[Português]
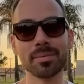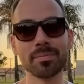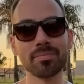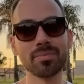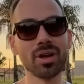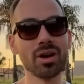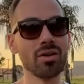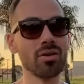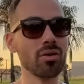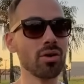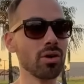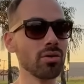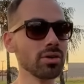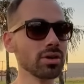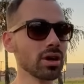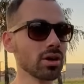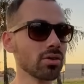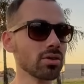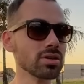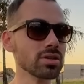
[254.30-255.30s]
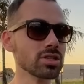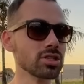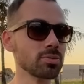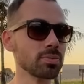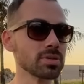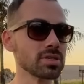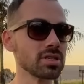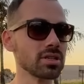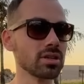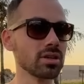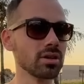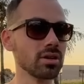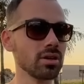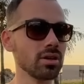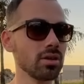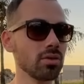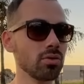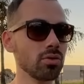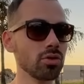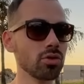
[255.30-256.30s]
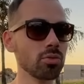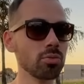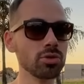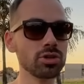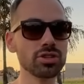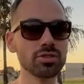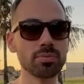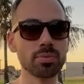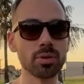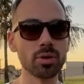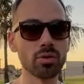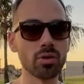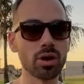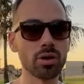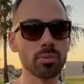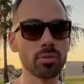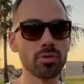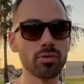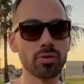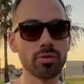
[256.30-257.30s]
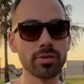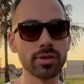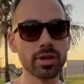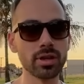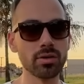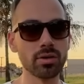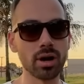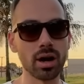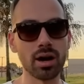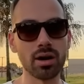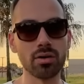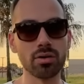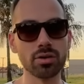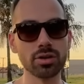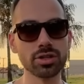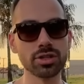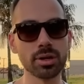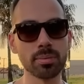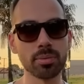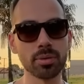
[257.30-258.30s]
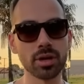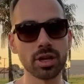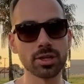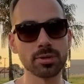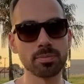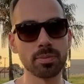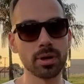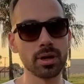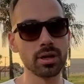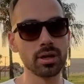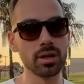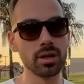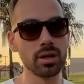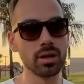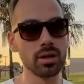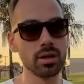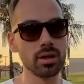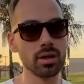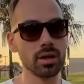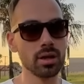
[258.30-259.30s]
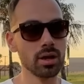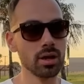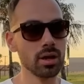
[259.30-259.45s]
Não, a única coisa, tipo assim, que o único motivo pelo qual meu avô venderia o carro hoje é porque, tipo, ele.